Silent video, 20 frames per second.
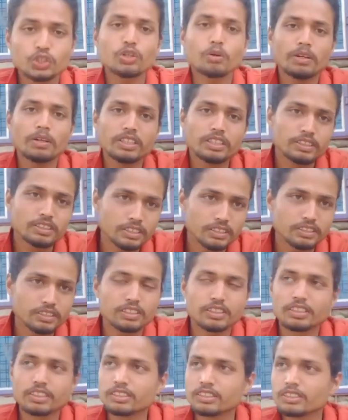সবাই এসেছে
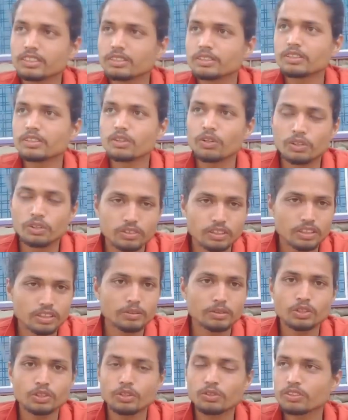এসে ঘটনা
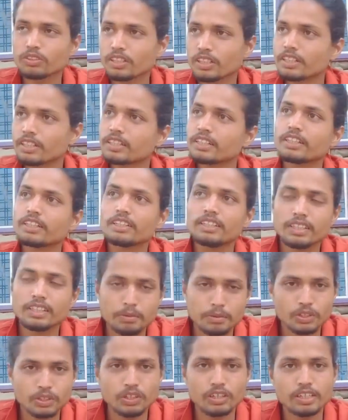তার শঙ্করদাকে টিকিট নিয়ে
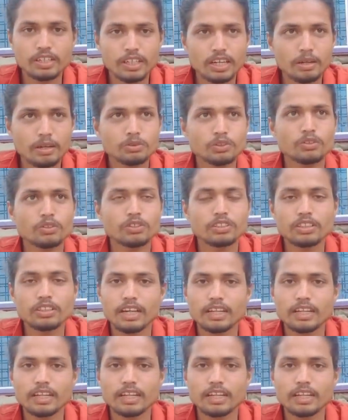ভিতরে গেলাম শঙ্করদা